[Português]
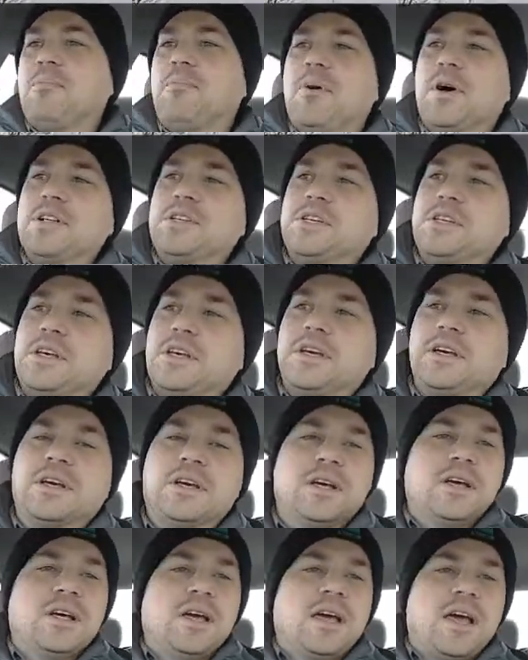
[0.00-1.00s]
pode
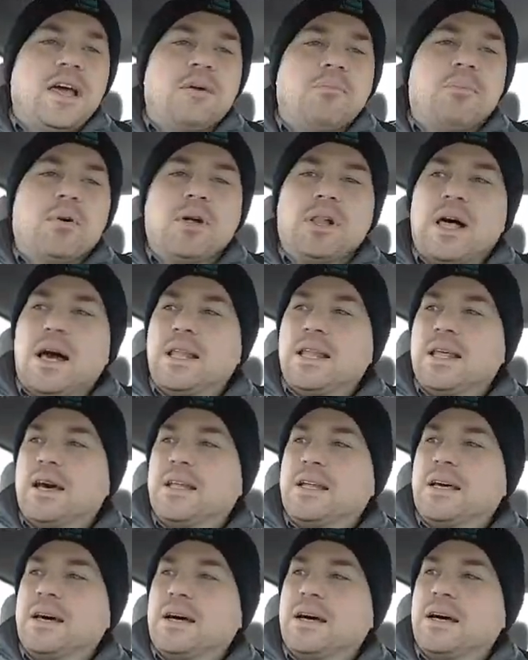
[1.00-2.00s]
rebolar na,
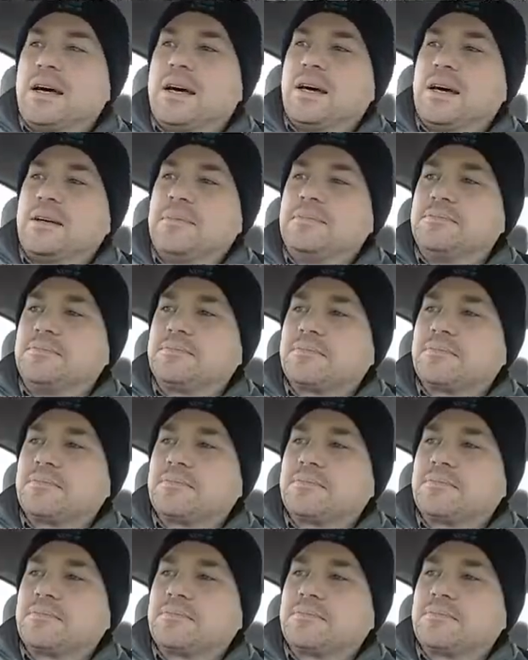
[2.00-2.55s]
na,